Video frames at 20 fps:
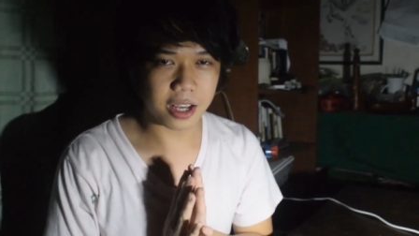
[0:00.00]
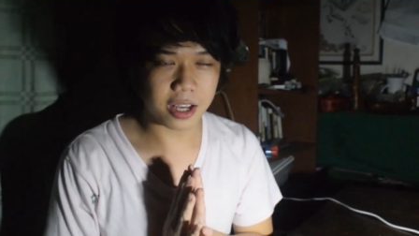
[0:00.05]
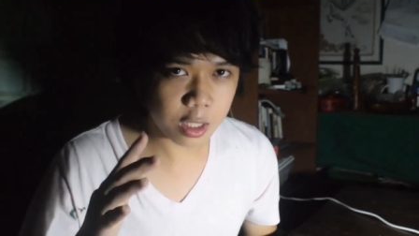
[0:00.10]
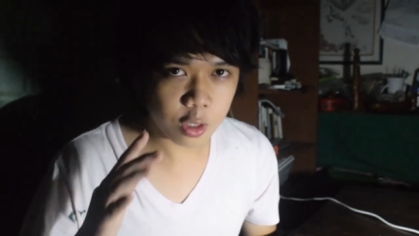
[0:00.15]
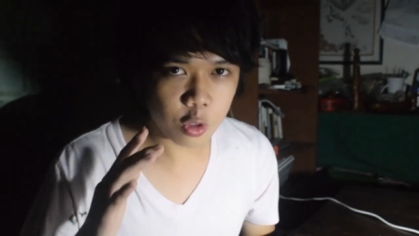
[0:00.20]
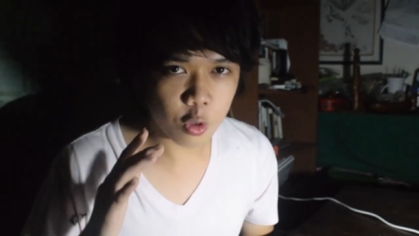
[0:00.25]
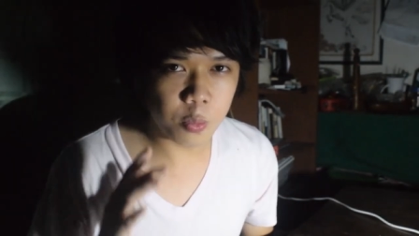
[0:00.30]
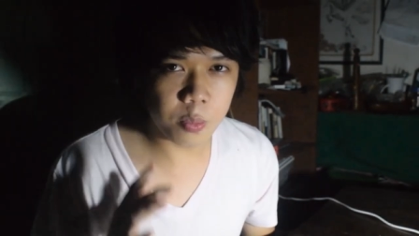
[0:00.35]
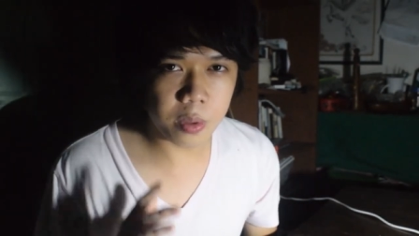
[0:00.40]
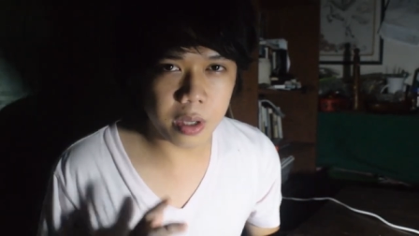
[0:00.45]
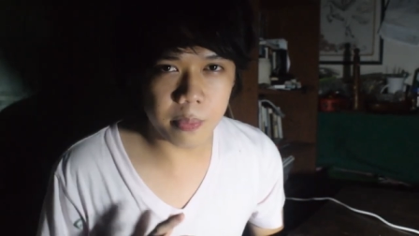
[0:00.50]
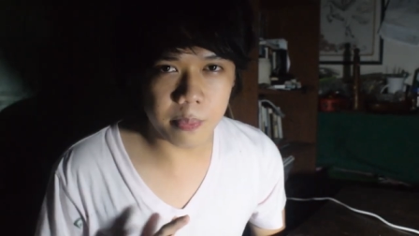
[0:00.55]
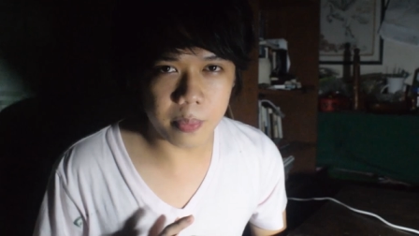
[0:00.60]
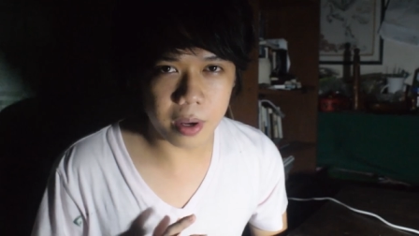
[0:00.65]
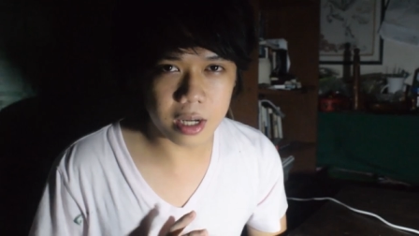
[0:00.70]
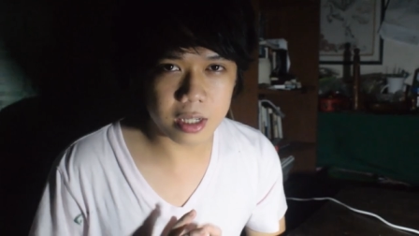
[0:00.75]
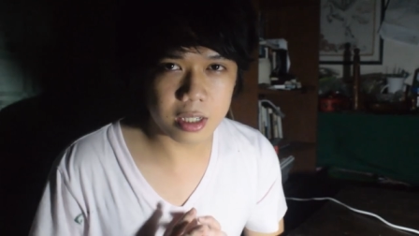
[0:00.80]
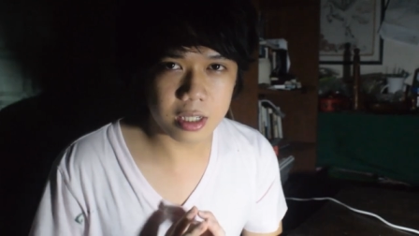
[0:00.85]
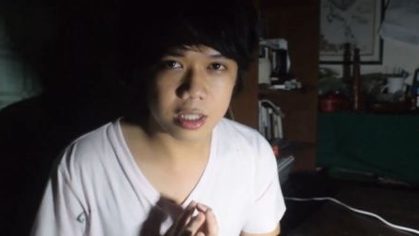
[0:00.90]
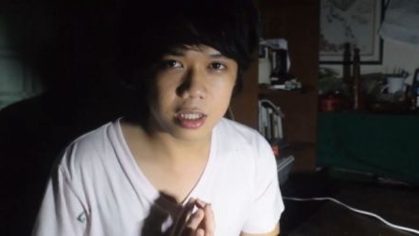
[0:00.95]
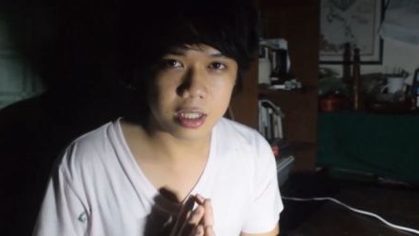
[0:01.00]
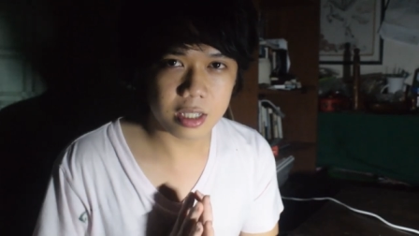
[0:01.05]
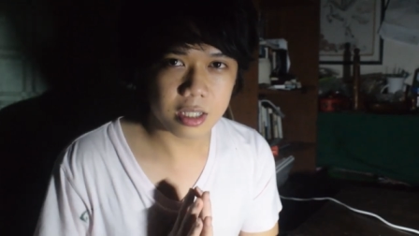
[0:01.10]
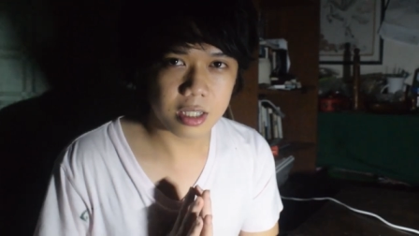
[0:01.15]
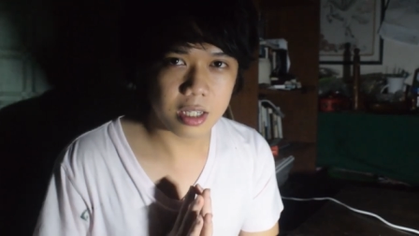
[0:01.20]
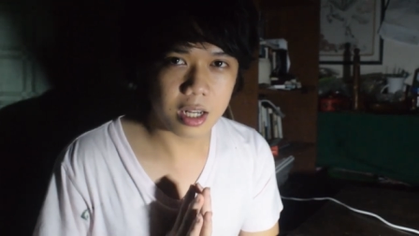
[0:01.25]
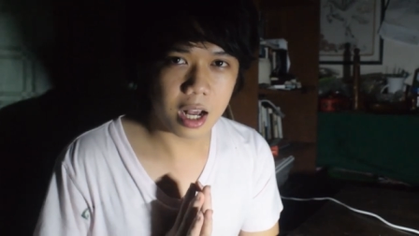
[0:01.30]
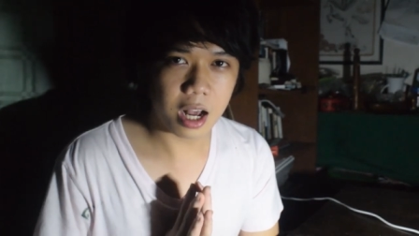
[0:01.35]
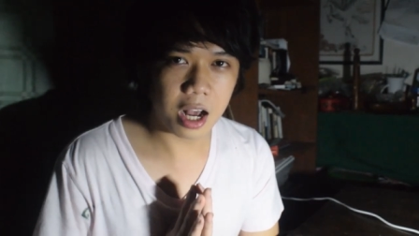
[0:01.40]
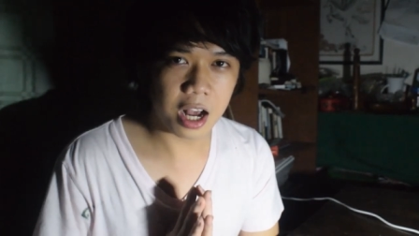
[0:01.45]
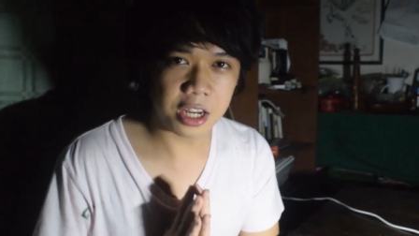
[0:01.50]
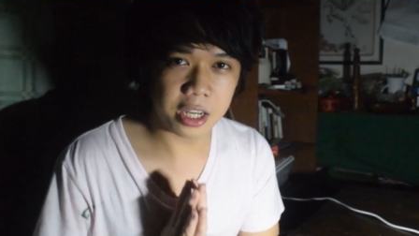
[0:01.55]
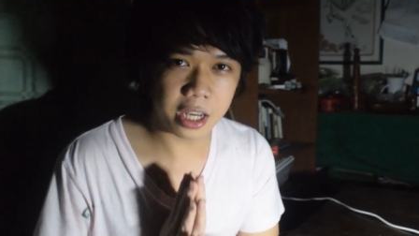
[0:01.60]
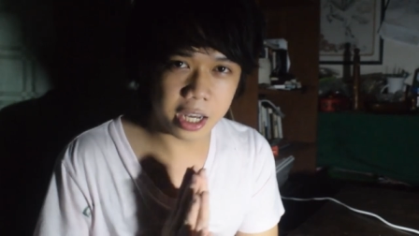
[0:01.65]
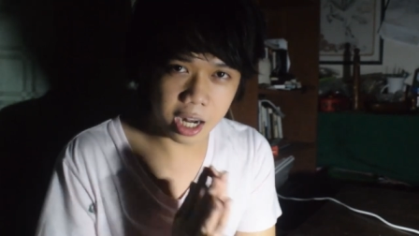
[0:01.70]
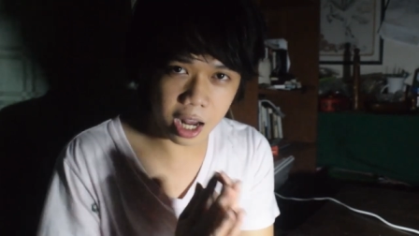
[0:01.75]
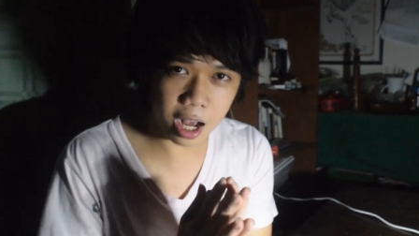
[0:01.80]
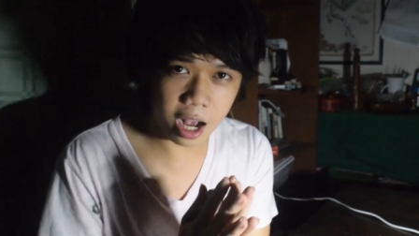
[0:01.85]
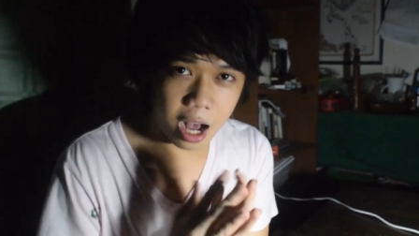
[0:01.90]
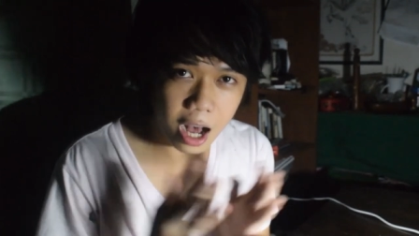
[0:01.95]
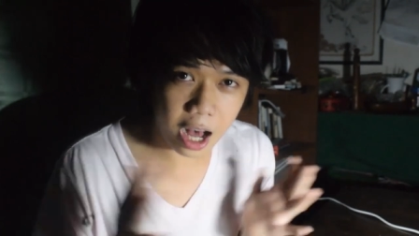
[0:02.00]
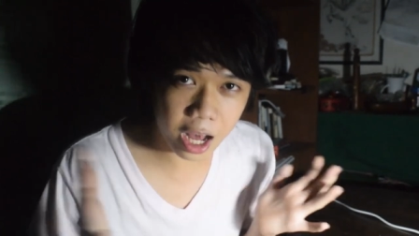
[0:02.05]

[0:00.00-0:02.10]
At lumipas ang ilang